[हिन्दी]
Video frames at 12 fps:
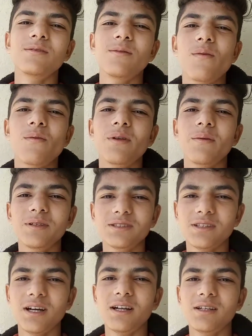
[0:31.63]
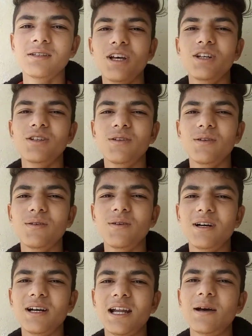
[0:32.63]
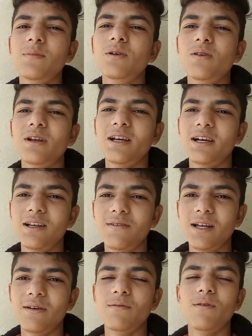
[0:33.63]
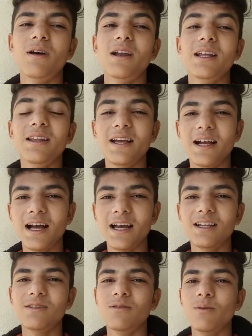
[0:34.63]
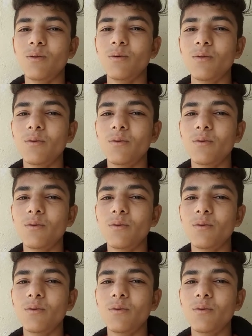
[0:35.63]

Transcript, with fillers: तो नमस्कार तो अगर आप लोगों ने कल वाला ब्लॉग नहीं देखा है तो